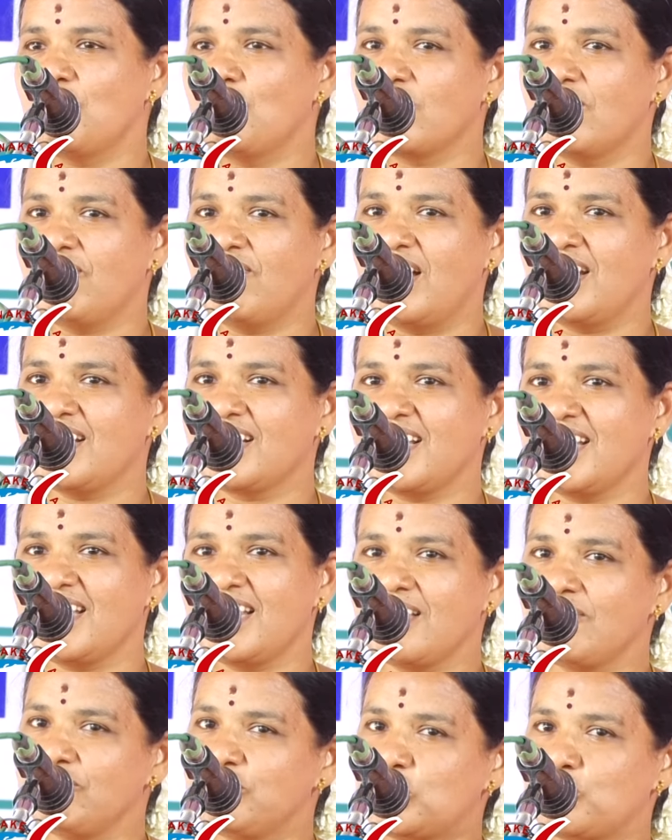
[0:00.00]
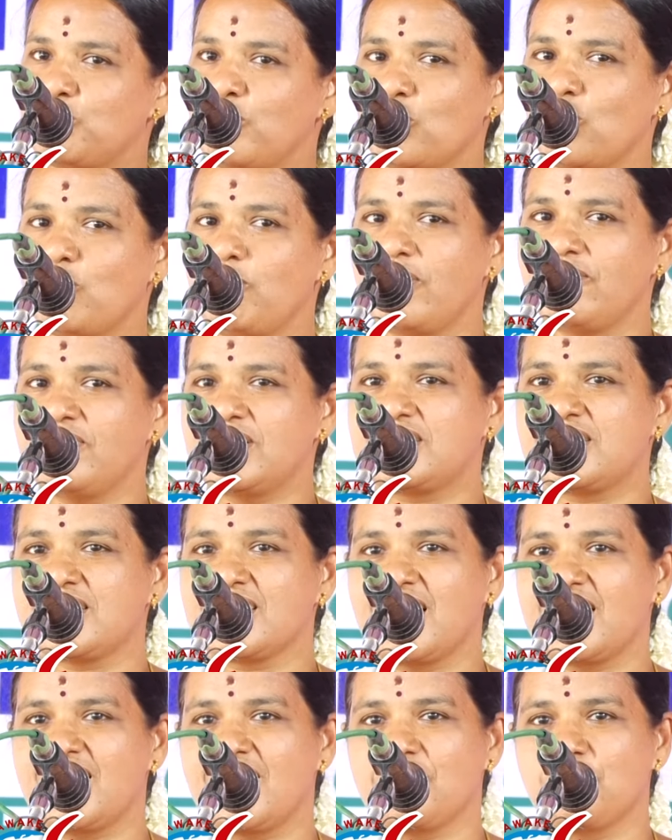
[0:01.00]
உங்க வாழ்க்கையில விஸ்வரூப வெற்றி
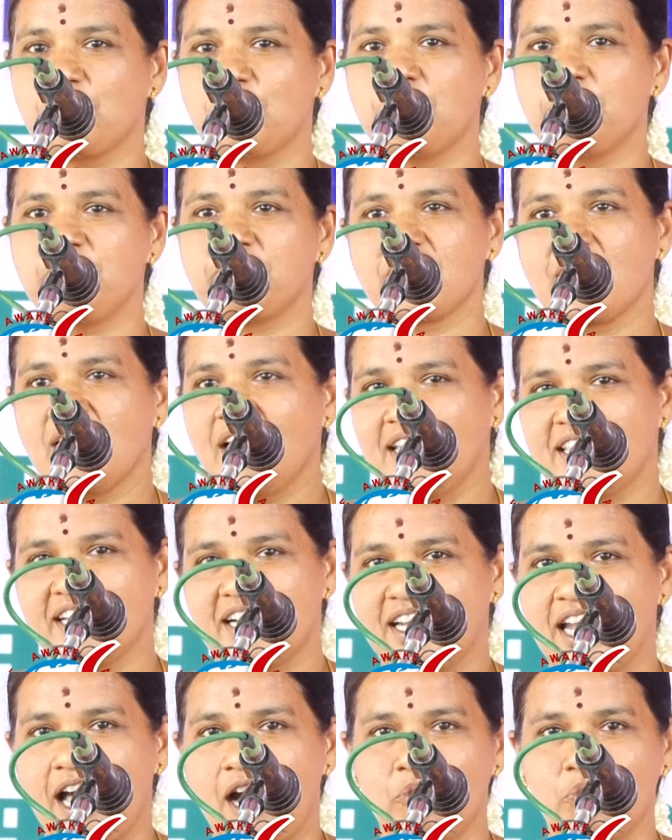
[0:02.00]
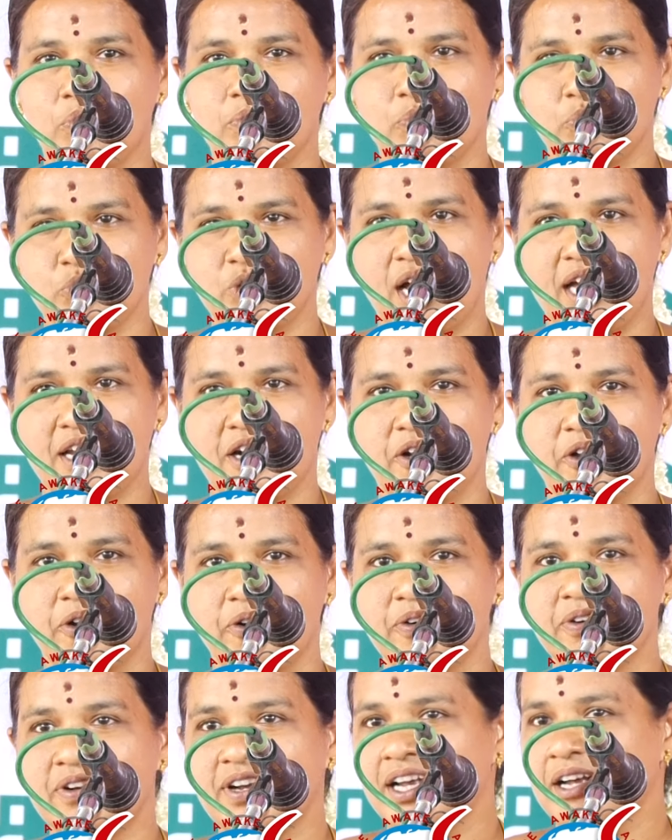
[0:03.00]
கிடைக்கும் அதுக்கு நான்
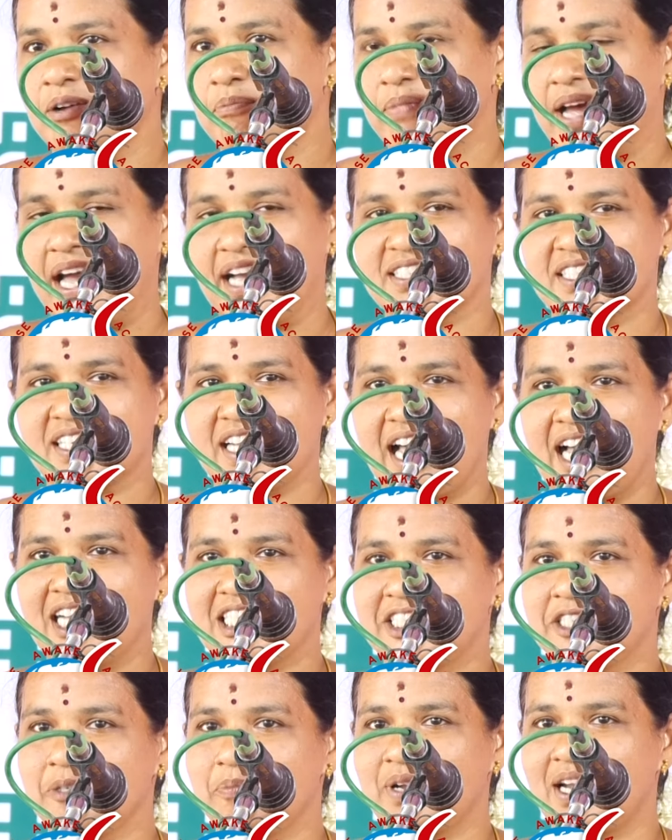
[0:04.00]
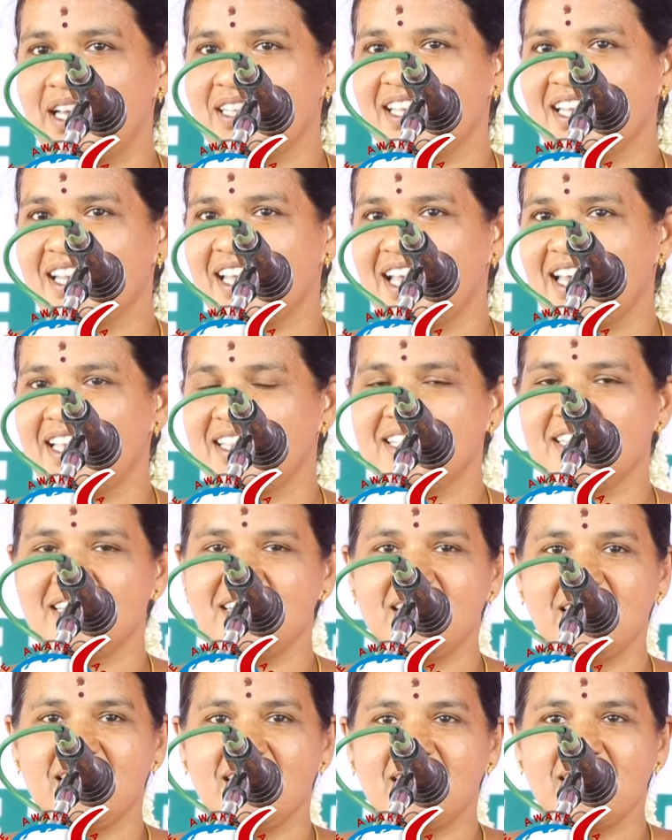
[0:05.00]
உதாரணம் மேக்ஸ்ல அல்ஜிப்ரா தெரியாது
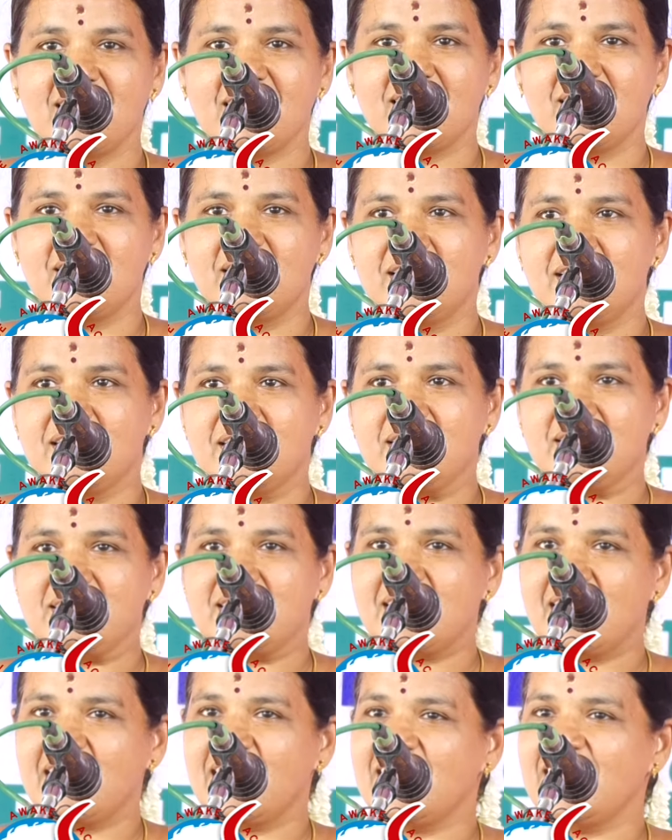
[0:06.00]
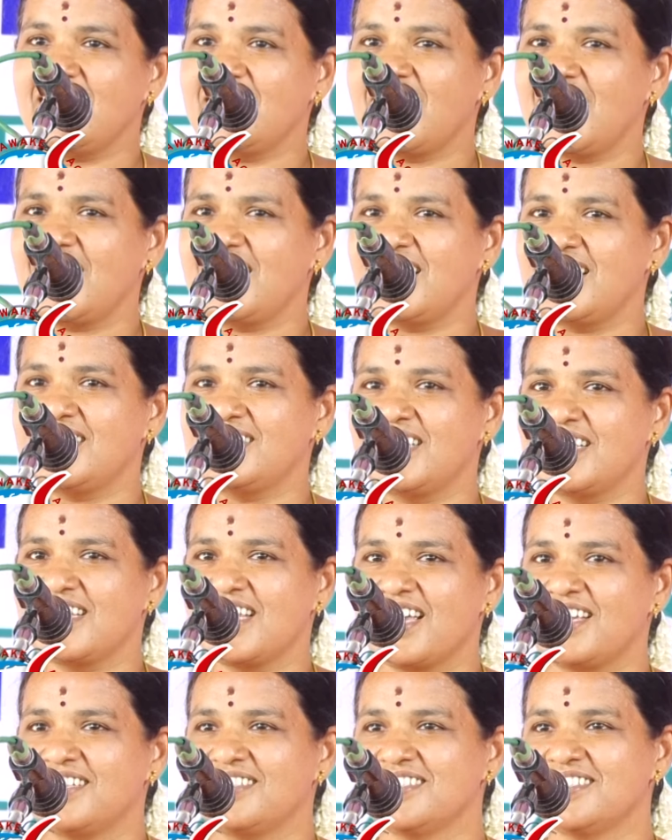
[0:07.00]
த்ரீ என்னன்னு
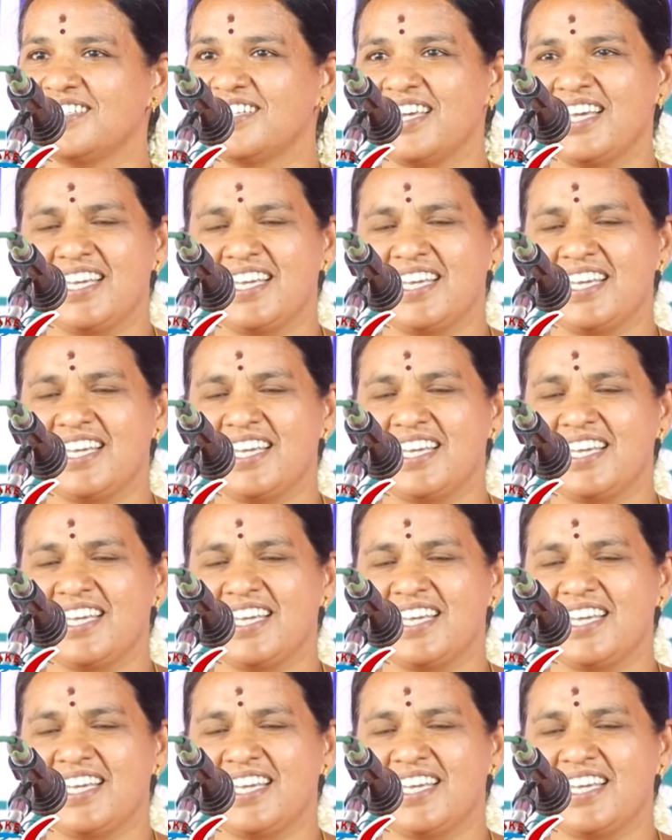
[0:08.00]
தெரியாது